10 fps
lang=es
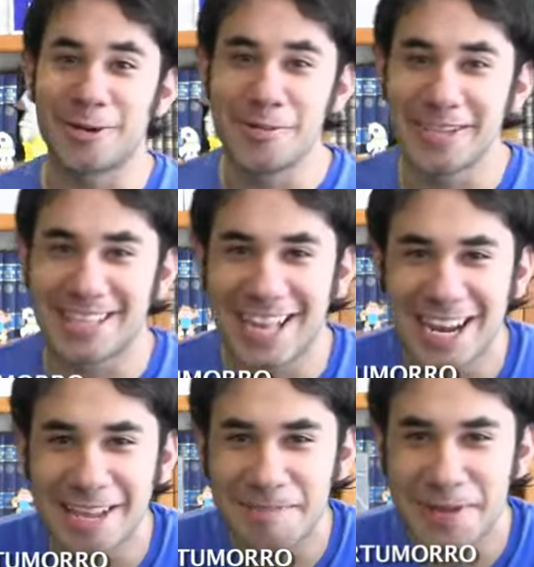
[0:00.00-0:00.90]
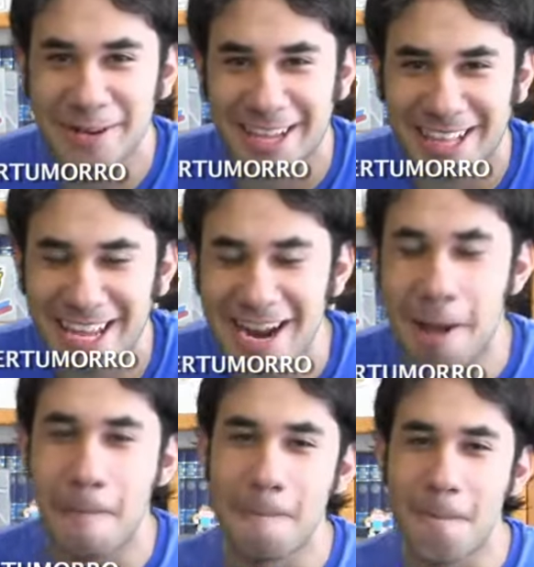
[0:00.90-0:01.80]
¿Cómo están? Espero que
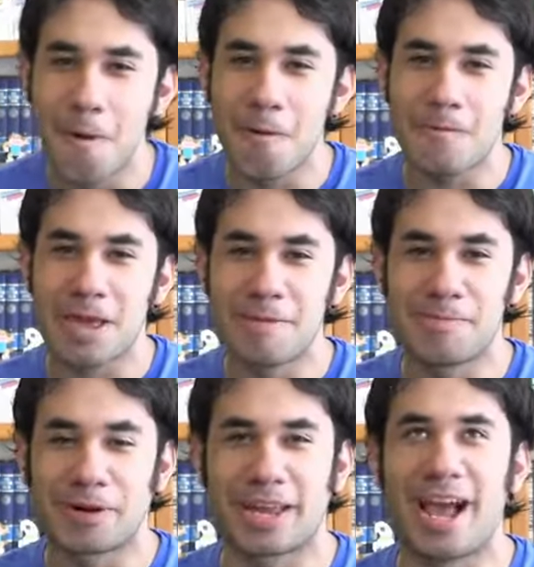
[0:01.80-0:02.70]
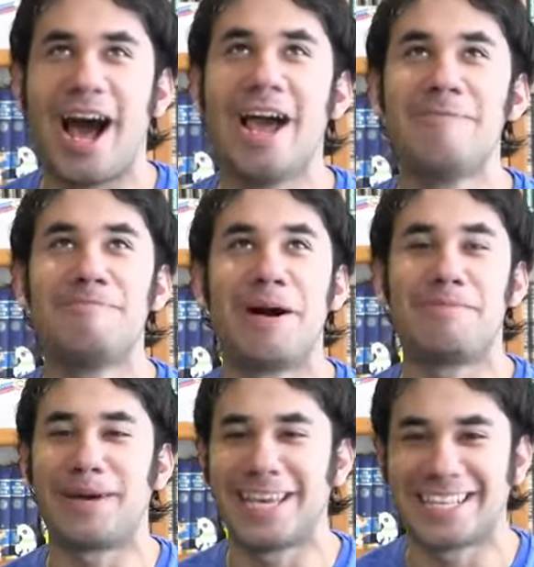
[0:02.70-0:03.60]
estén muy bien porque, ay,
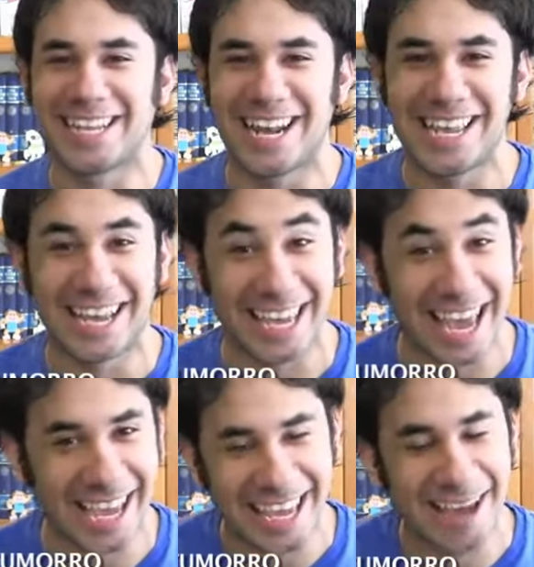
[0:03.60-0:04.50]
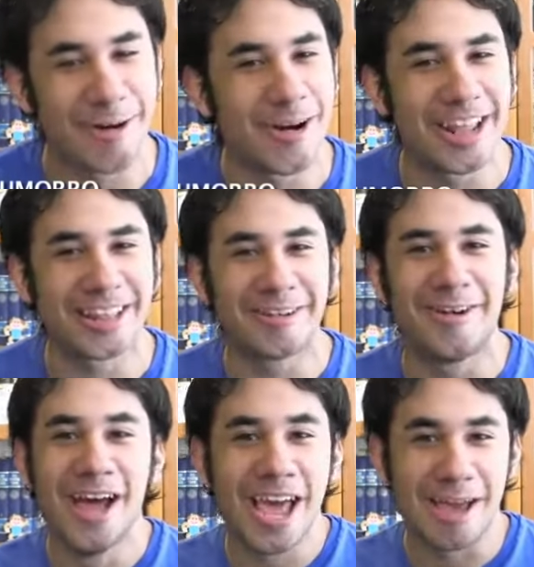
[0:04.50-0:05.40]
papá de Celaya, qué, qué
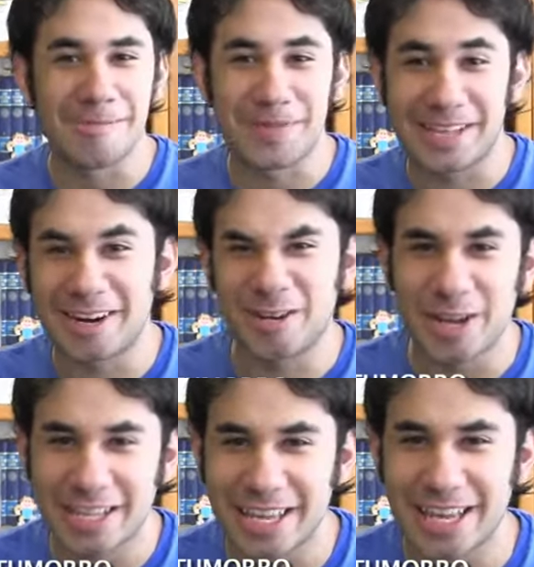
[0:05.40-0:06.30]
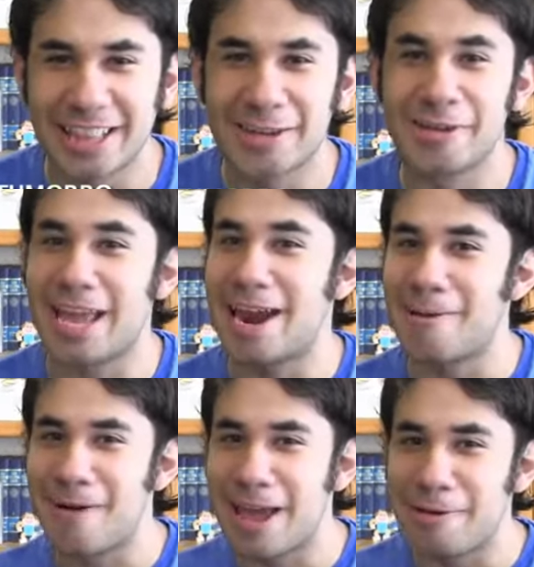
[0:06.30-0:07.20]
bonito empezar con ese intro ya
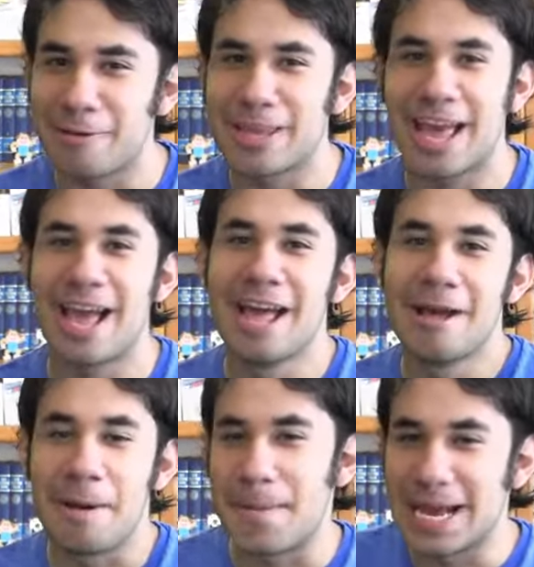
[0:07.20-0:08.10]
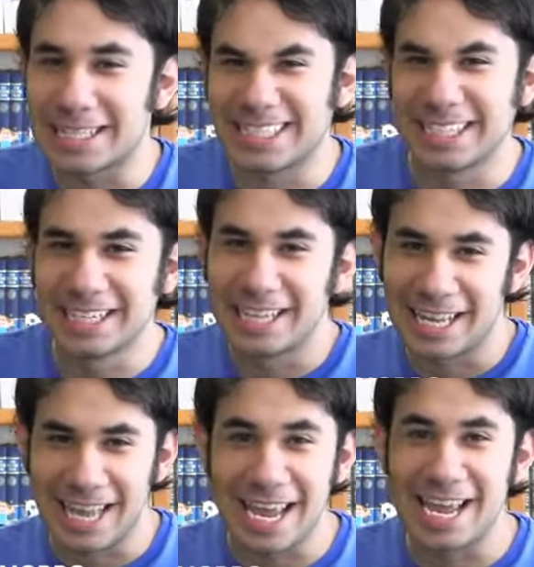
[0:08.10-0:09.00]
nuevo, ya más
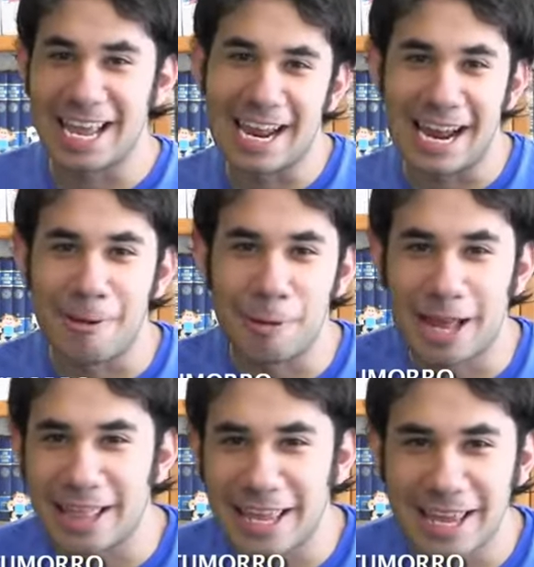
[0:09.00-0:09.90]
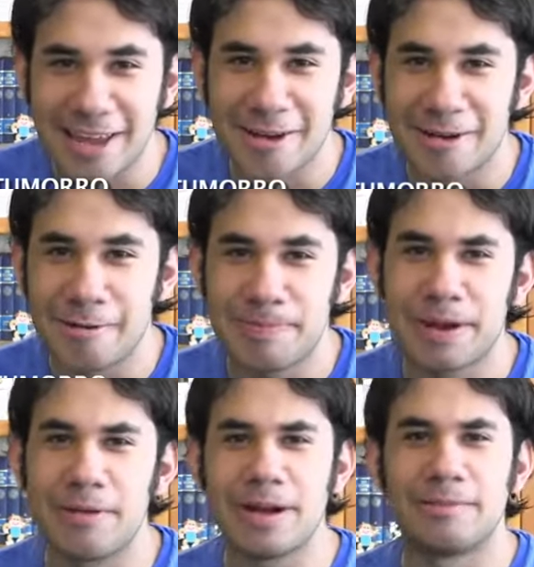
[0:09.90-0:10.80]
eh, eh, elaboradillo, ¿no?
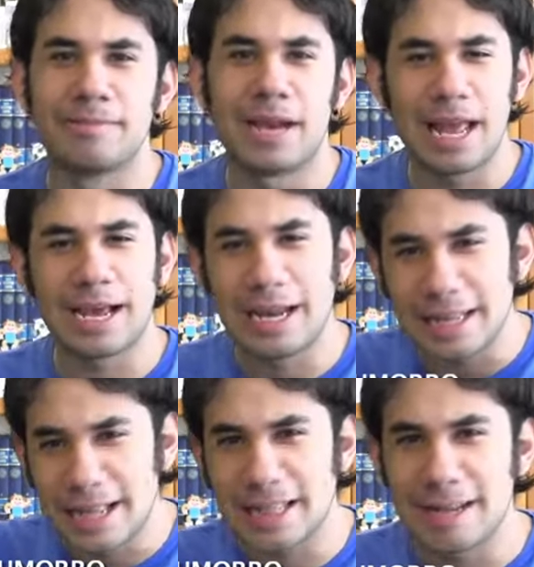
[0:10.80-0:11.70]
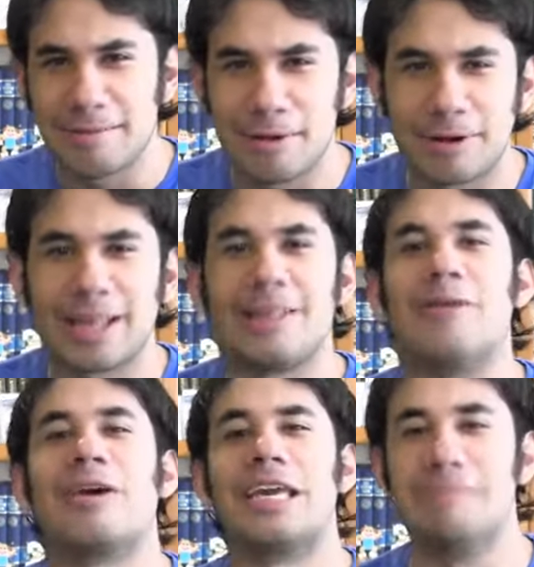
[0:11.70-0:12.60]
Pero bueno, la calidad del blog es
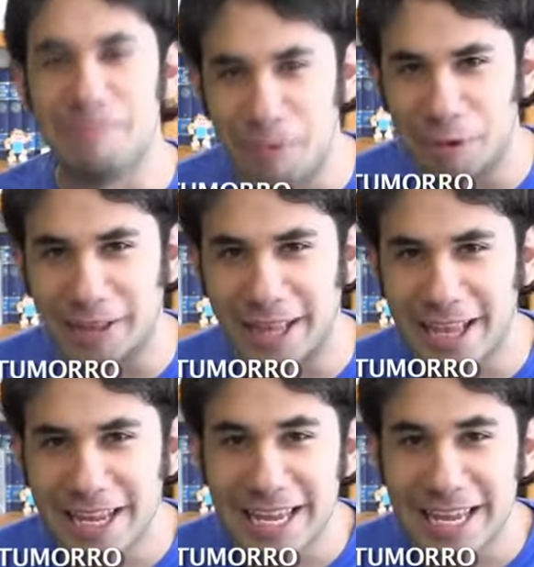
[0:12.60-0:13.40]
lo que importa.